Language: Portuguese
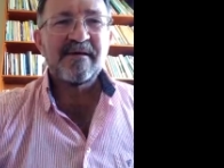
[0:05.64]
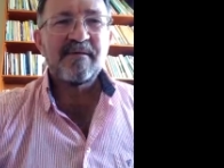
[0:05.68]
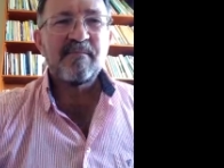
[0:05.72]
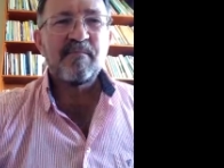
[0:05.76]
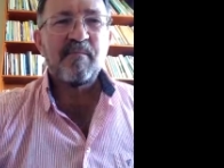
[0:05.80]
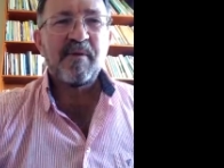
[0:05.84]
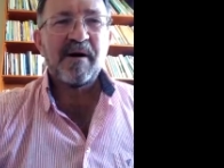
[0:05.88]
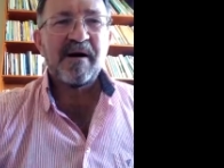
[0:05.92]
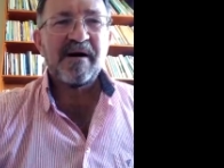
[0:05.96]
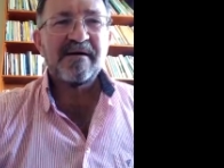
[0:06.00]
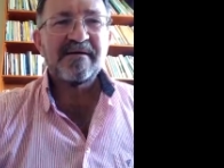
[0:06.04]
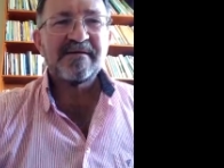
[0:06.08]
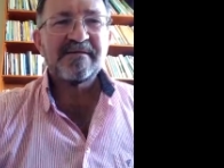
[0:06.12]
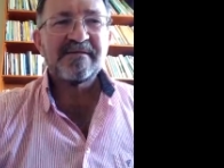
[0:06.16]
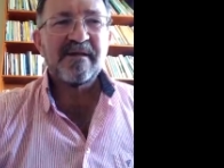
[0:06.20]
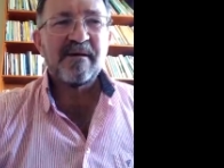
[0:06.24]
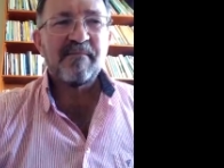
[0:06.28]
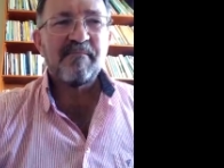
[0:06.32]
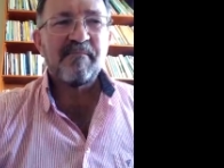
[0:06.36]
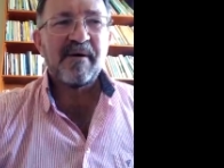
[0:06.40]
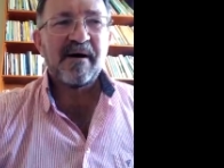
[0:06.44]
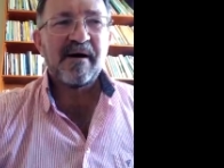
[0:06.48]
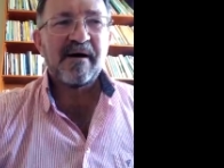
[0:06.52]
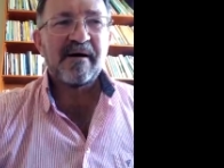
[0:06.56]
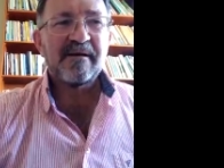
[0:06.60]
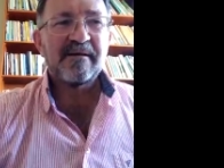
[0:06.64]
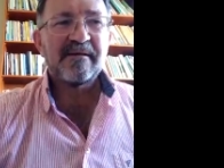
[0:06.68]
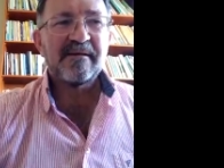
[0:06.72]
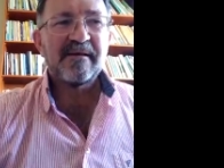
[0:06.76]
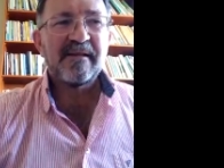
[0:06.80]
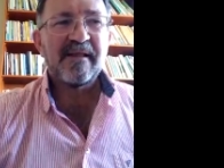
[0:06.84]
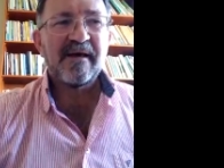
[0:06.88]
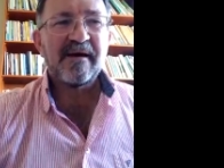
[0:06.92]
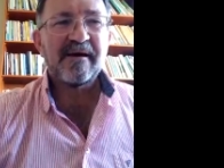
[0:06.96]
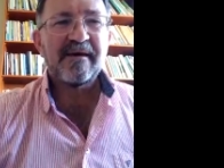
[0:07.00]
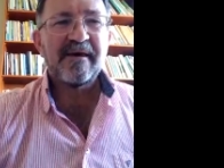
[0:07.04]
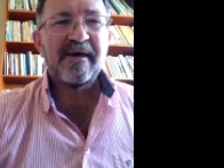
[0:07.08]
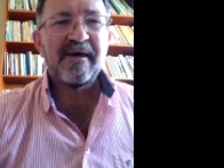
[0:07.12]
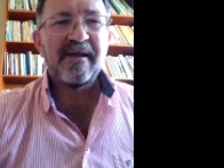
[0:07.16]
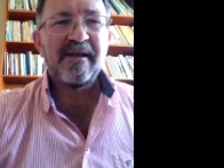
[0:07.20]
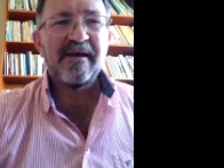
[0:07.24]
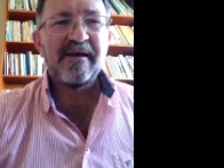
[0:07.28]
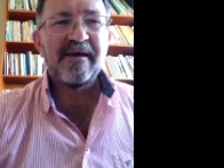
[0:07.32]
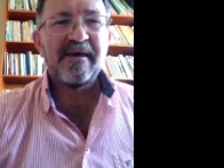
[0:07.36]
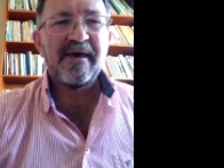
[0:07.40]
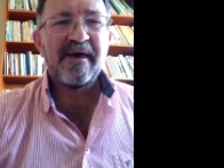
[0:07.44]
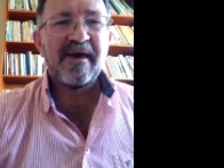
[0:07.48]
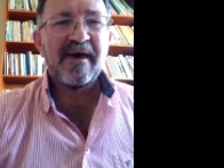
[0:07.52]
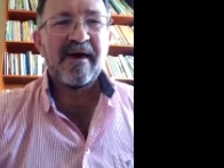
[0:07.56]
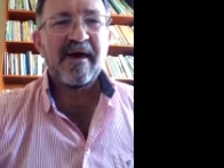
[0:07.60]
e paz da parte daquele
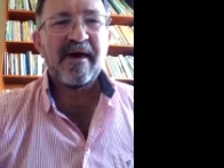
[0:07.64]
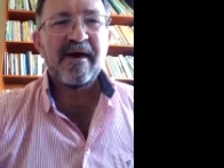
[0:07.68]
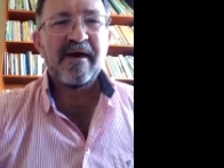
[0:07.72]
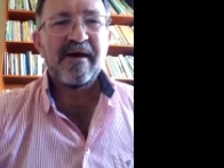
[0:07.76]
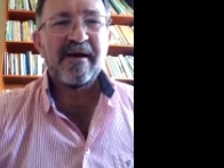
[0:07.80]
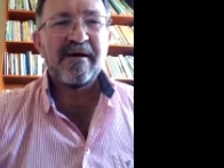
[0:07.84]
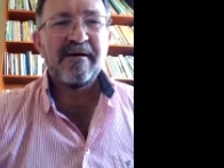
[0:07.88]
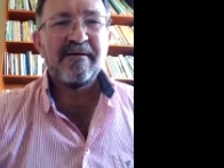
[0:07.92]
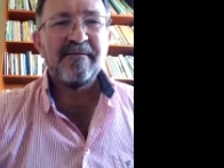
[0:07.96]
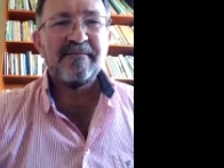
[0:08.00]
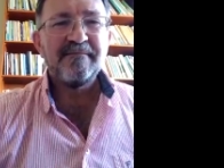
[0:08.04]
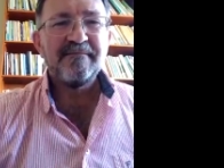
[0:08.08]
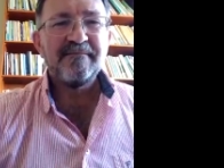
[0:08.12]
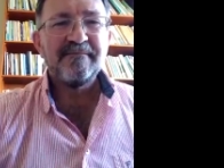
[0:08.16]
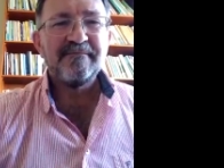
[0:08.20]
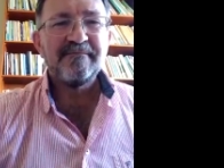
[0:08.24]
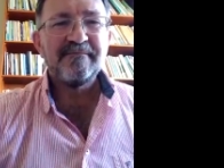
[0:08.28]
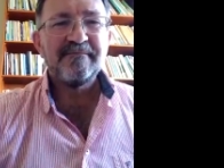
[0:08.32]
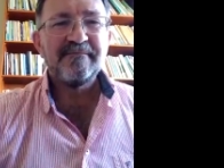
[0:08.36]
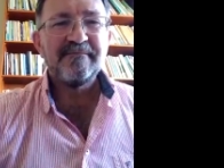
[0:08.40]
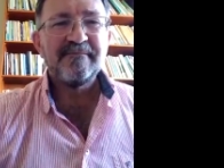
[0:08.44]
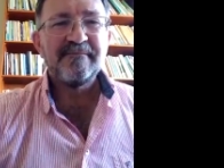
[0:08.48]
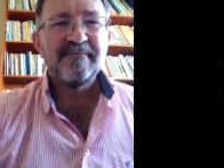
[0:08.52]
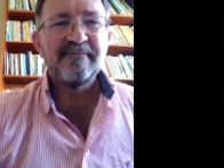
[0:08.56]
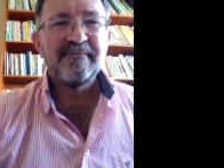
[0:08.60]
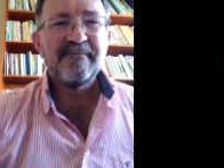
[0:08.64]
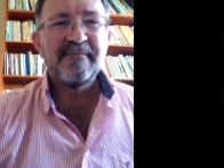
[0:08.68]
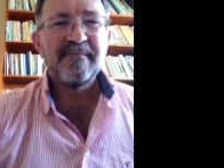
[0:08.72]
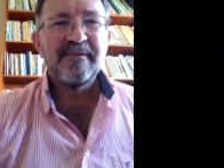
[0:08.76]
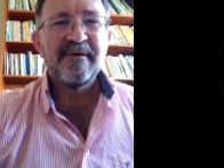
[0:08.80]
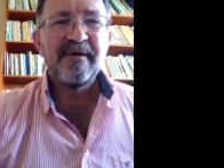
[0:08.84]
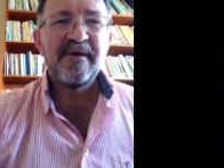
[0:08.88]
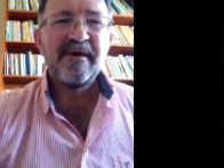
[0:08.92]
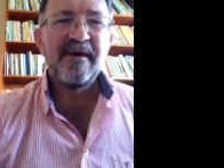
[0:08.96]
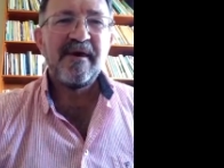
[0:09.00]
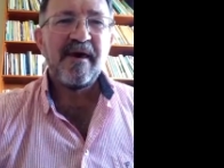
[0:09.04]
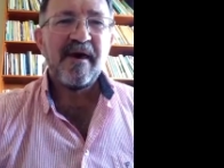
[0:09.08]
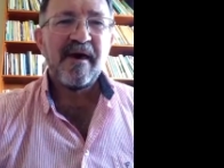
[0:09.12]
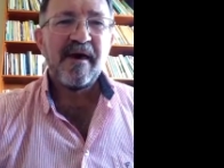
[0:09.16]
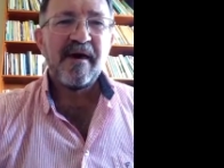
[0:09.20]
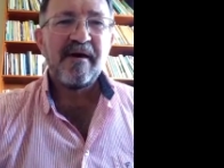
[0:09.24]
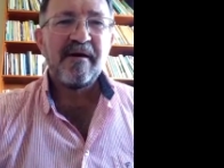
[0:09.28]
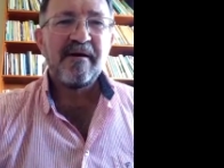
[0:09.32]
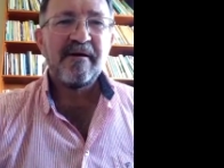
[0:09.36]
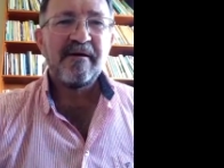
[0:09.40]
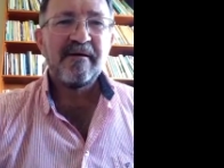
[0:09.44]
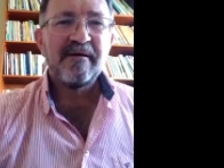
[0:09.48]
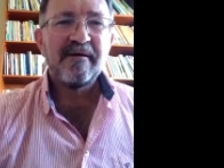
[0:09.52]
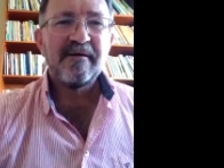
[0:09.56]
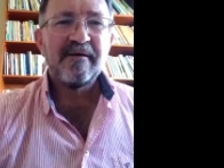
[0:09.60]
que era, que
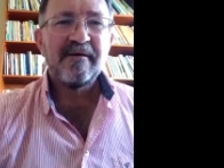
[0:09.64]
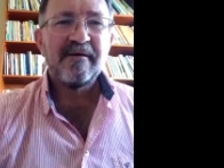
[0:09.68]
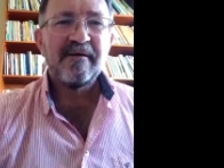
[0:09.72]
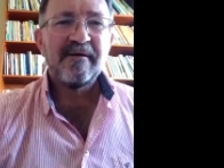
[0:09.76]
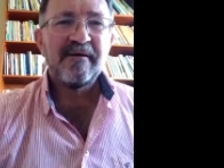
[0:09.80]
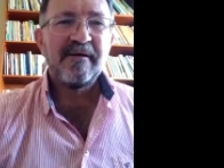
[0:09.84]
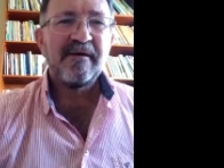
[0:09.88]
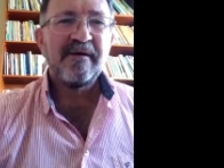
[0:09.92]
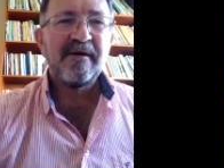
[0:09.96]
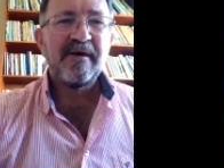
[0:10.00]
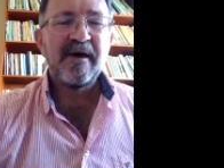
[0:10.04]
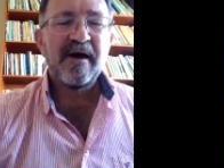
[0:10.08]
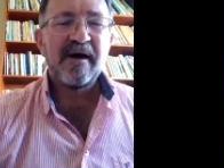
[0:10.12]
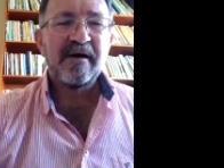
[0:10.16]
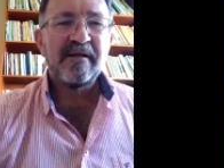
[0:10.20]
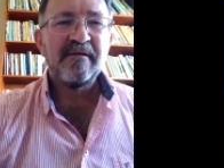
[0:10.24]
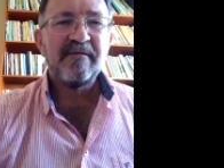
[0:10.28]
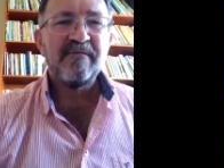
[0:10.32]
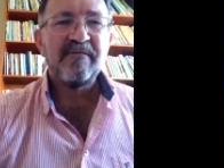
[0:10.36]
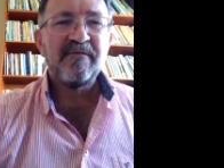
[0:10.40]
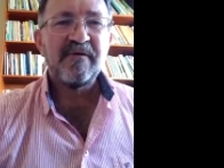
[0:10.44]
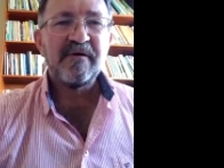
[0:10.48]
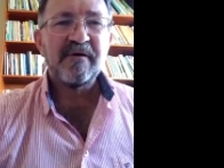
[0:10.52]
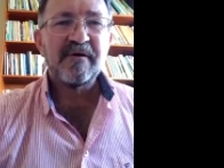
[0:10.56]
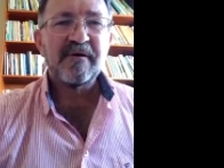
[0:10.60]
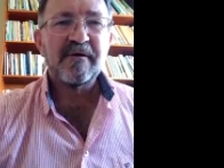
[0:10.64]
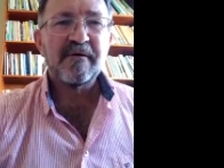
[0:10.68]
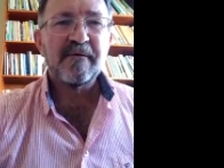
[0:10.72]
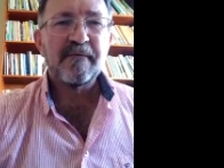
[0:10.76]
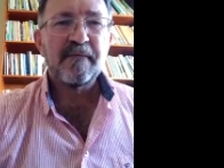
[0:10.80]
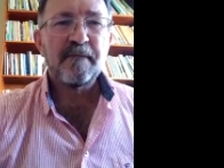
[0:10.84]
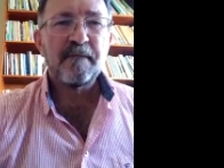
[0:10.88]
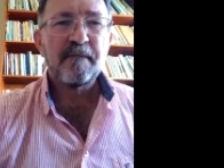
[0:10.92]
é e que há de vir.